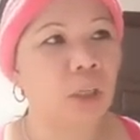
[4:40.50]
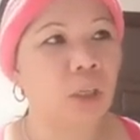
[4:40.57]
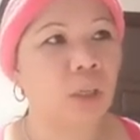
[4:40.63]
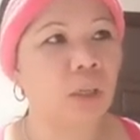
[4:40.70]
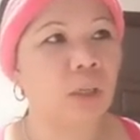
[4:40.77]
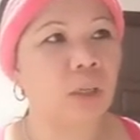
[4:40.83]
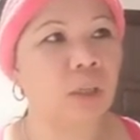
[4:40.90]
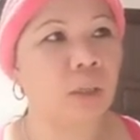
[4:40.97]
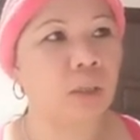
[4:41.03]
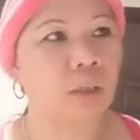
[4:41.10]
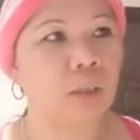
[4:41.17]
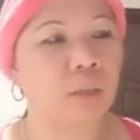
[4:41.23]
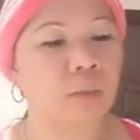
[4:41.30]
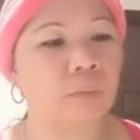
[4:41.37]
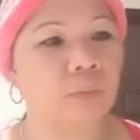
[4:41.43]

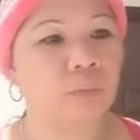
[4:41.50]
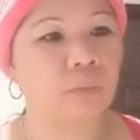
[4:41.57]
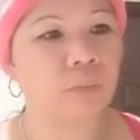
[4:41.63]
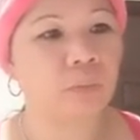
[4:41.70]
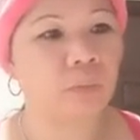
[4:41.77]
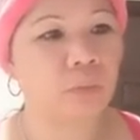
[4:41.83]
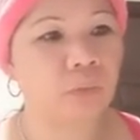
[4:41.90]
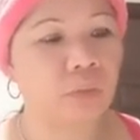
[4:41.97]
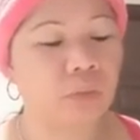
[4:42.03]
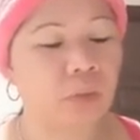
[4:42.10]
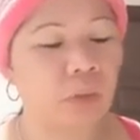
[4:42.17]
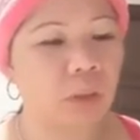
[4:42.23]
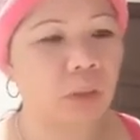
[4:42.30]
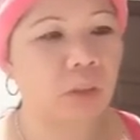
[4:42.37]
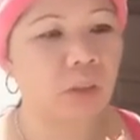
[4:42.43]
uh,
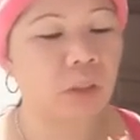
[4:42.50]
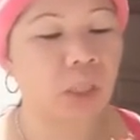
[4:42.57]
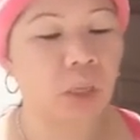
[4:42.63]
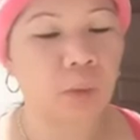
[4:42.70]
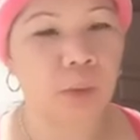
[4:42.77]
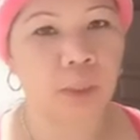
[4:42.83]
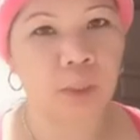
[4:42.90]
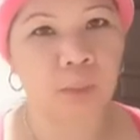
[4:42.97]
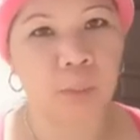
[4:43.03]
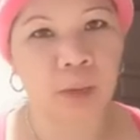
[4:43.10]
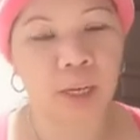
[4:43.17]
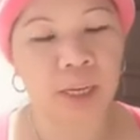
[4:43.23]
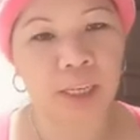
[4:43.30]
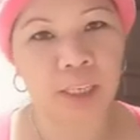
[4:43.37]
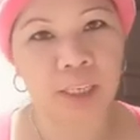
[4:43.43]
anong tawag din,
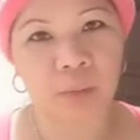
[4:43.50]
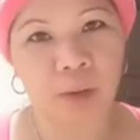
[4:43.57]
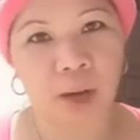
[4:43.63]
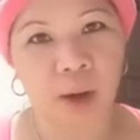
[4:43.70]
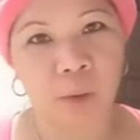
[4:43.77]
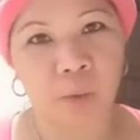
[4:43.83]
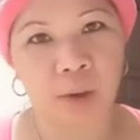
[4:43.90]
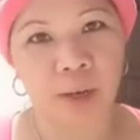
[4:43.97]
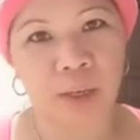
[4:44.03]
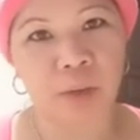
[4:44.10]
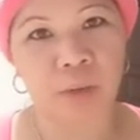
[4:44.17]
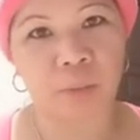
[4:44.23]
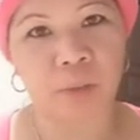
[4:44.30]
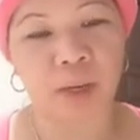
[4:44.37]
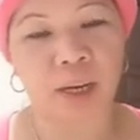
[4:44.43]
para din ma-aware
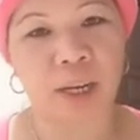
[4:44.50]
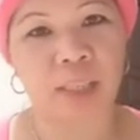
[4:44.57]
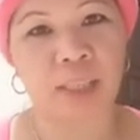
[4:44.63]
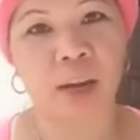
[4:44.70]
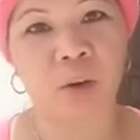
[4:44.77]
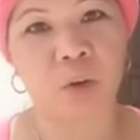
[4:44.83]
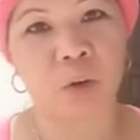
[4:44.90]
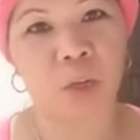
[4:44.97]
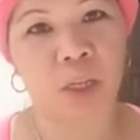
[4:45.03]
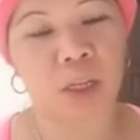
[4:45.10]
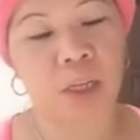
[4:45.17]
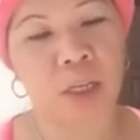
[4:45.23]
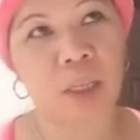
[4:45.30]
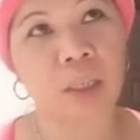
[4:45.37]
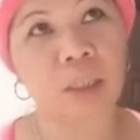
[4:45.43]
yung mga tao
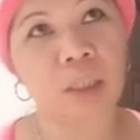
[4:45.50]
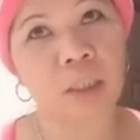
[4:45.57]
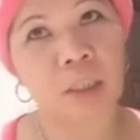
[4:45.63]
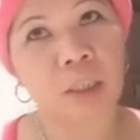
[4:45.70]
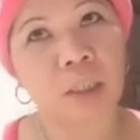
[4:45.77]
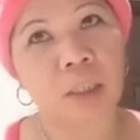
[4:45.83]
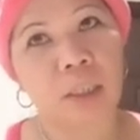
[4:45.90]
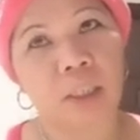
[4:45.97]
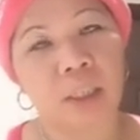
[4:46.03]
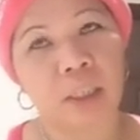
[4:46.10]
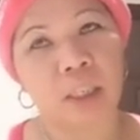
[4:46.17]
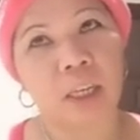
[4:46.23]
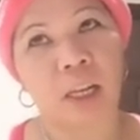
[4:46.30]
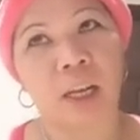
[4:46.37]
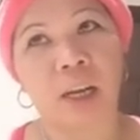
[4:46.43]
na
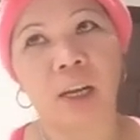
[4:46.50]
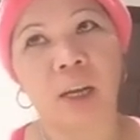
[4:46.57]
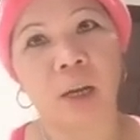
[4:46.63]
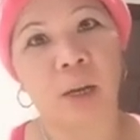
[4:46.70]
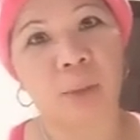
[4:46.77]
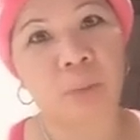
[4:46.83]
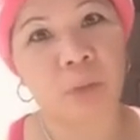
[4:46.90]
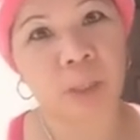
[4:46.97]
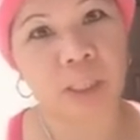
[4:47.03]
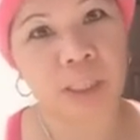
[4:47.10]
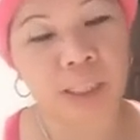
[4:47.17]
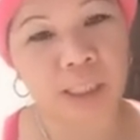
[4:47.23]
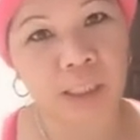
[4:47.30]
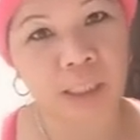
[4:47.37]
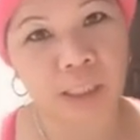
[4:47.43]
hindi nila alam, at
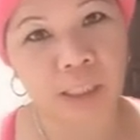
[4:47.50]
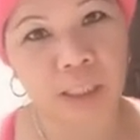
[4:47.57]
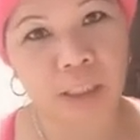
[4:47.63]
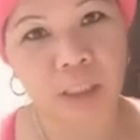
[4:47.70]
least